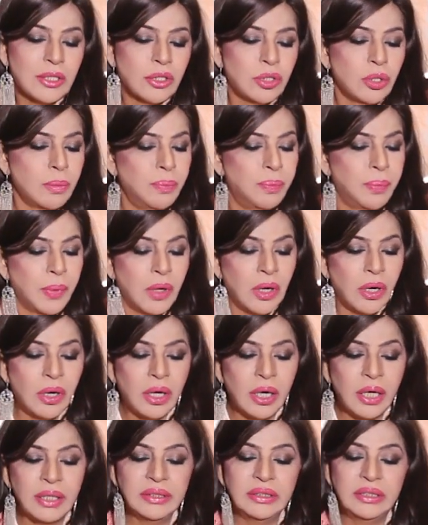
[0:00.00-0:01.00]
सो
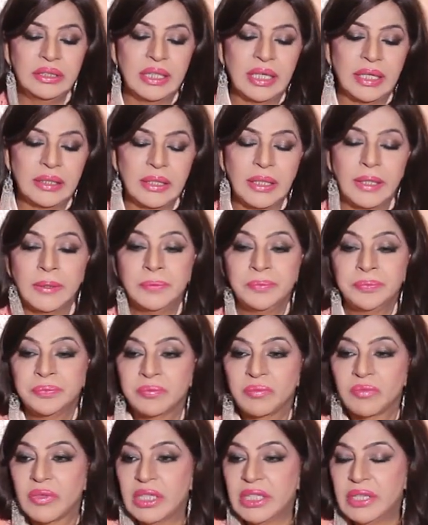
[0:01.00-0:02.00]
बहुत ज़्यादा
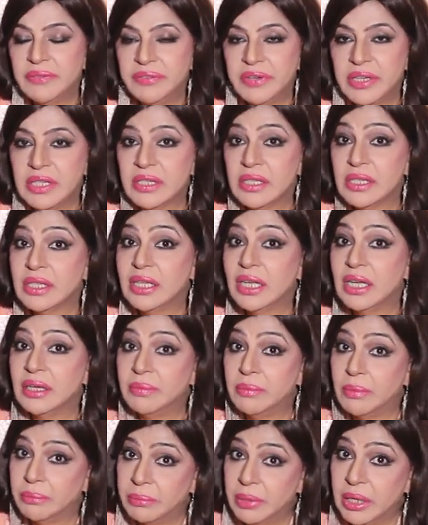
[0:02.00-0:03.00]
डिफरेंसेस
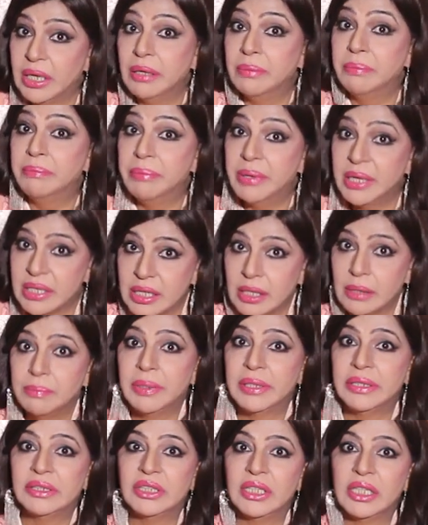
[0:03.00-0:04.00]
हैं मगर बेसिक
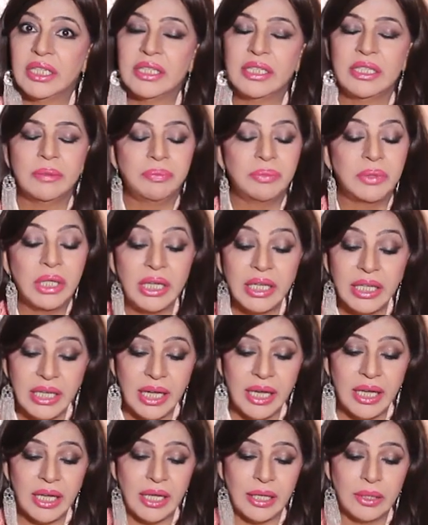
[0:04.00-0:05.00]
बात यह कि जब तक
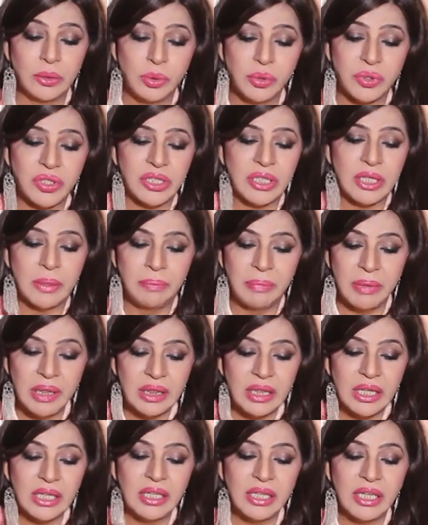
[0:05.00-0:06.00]
ये एक दूसरे से
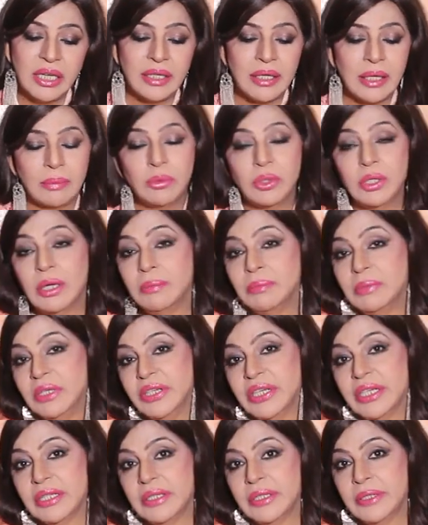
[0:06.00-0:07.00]
मिलते नहीं ये नामुकम्मल
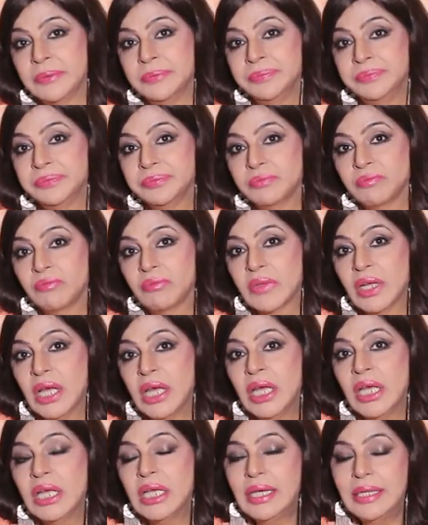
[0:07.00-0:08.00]
रहते हैं
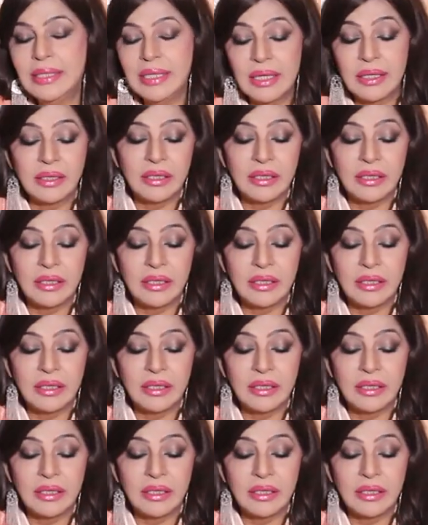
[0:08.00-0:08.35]
इनकी